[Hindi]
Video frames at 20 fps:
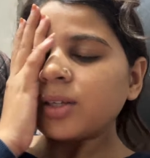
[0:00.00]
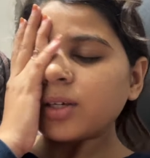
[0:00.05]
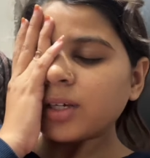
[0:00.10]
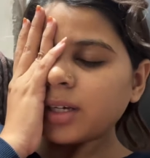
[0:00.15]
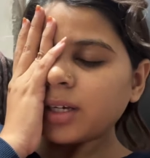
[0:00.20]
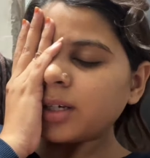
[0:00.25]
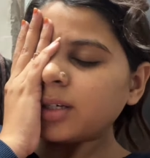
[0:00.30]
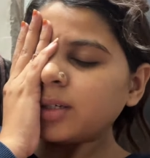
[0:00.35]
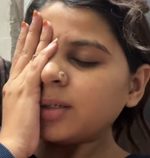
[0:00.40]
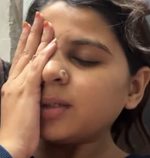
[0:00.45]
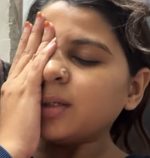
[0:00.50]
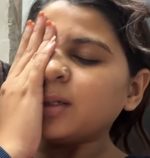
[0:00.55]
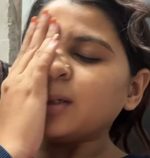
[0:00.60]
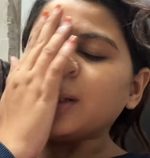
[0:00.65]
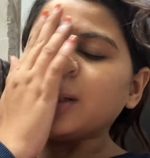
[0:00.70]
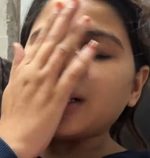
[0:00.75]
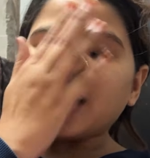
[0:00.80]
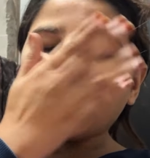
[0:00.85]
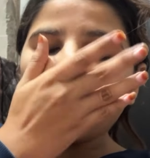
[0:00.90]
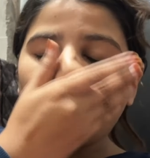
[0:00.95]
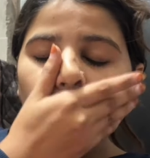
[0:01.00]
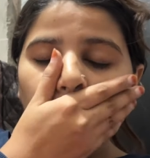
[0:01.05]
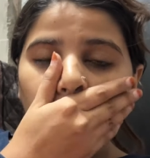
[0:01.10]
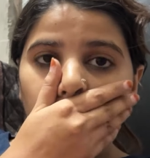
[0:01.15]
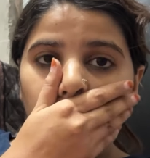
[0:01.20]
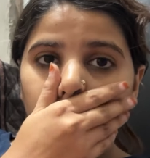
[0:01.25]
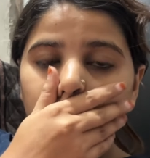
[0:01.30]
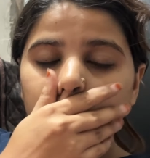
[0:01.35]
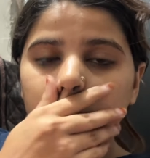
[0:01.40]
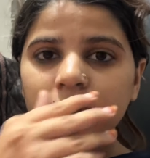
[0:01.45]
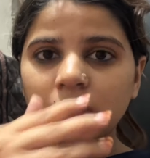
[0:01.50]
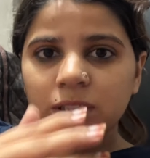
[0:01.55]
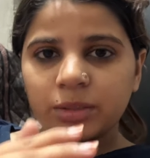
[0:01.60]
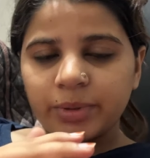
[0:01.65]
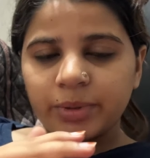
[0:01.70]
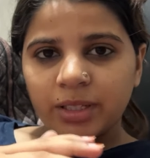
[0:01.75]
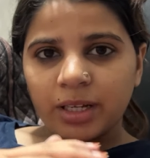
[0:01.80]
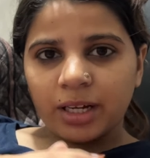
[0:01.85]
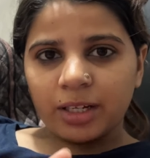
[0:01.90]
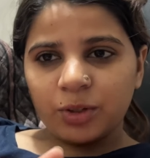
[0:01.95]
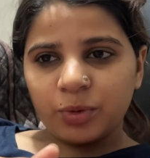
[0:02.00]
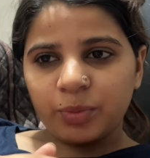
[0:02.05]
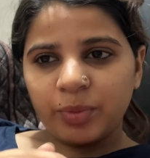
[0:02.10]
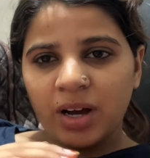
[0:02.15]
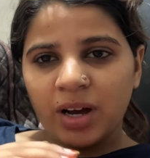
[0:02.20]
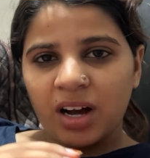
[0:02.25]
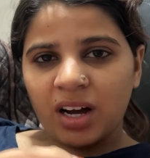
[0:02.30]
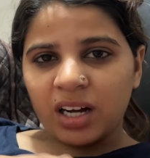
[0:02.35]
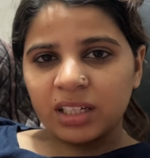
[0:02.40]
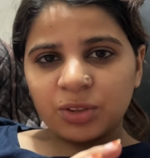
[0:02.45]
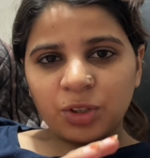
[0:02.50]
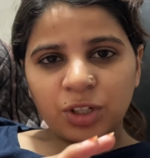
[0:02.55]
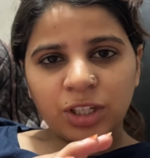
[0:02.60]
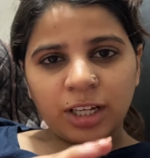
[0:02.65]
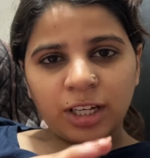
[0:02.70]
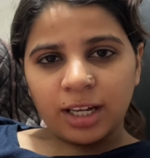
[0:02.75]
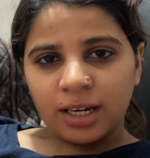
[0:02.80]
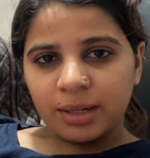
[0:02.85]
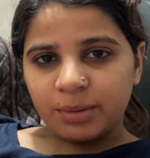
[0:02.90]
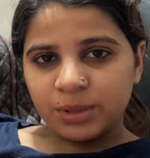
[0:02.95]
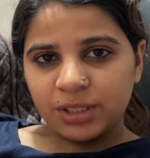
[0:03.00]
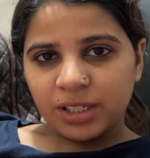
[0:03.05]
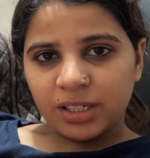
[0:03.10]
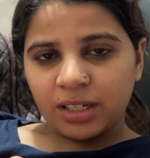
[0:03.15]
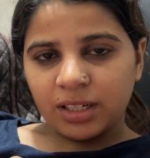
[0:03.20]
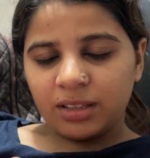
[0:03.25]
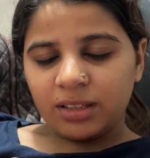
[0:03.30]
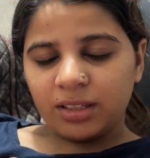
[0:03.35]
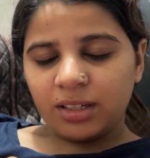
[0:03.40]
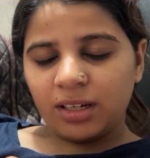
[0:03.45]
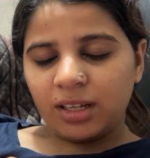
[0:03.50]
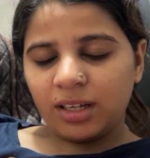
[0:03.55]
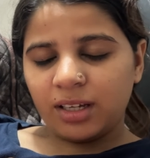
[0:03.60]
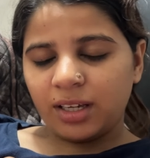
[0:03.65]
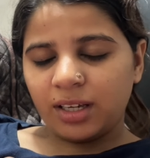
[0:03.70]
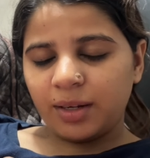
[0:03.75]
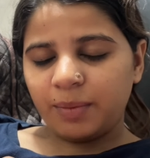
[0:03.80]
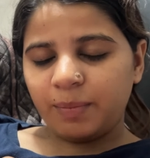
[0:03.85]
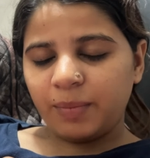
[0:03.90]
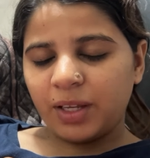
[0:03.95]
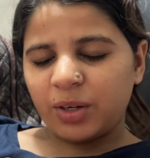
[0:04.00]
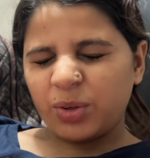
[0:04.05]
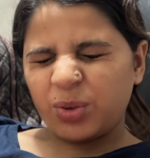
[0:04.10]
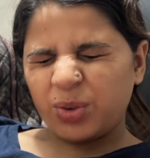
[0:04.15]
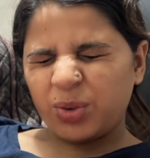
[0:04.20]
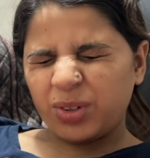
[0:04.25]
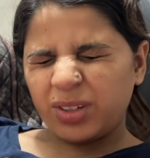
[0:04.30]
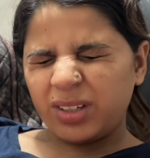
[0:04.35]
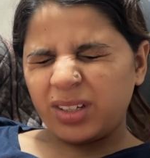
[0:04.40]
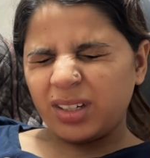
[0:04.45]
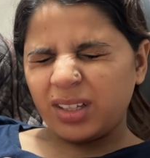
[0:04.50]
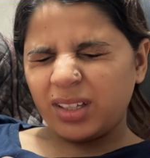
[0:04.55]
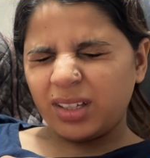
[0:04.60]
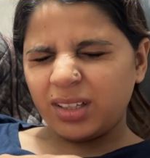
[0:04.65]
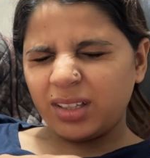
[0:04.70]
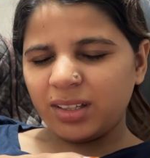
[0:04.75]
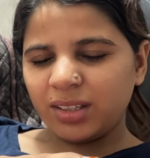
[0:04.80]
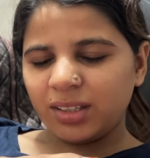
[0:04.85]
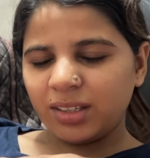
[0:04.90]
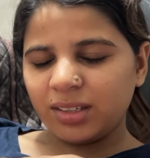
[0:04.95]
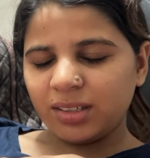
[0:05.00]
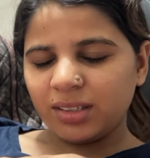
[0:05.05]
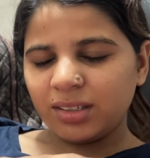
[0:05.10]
थे और मैं सच बता रही हूँ मैं आ तो ग्यारह बजे गई थी लेकिन मेरे को नींद